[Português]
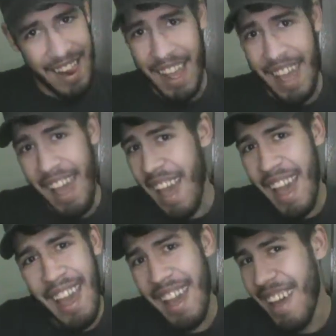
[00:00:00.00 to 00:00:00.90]

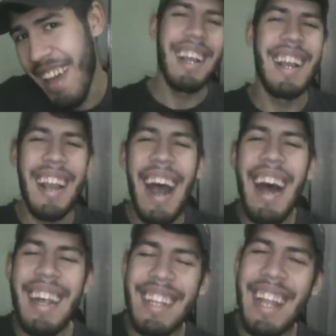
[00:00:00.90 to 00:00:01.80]
É.
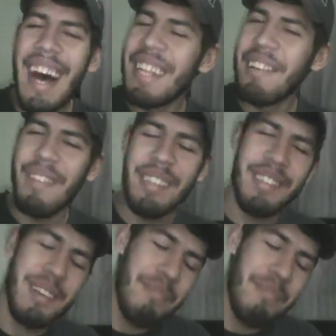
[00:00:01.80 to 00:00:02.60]
Cara, nada vai ser